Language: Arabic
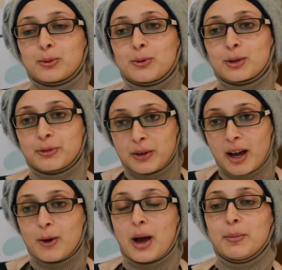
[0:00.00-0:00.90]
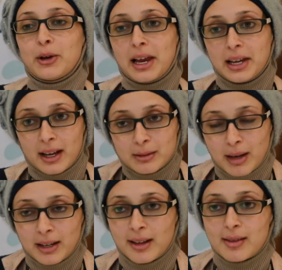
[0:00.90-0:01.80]
ورفقه واعمل علاقات
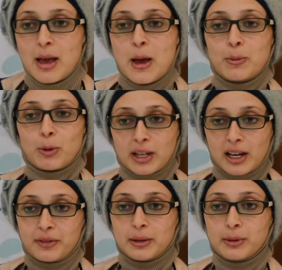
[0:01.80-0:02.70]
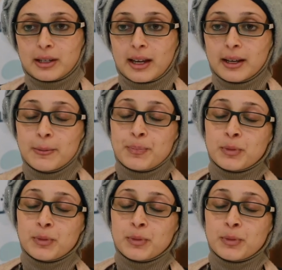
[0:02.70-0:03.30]
مع ناس من مختلف البلدان